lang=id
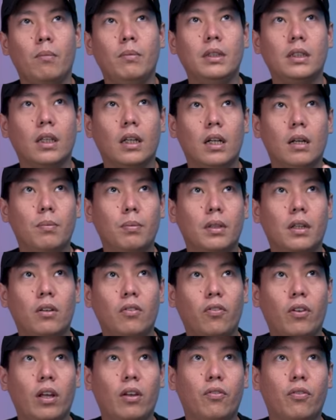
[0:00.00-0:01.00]
bisa
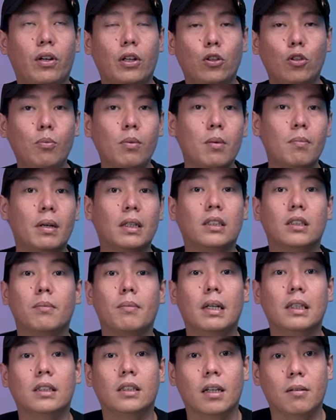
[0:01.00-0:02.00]
dapetin flavor itu
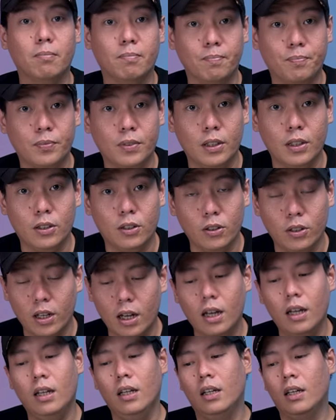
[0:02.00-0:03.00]
bermacam-macam gitu
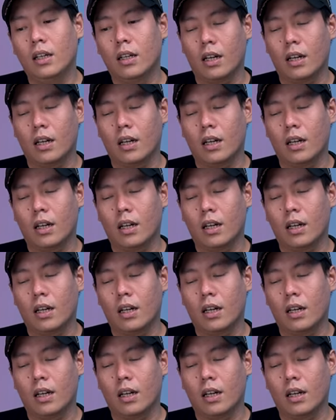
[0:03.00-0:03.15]
ya.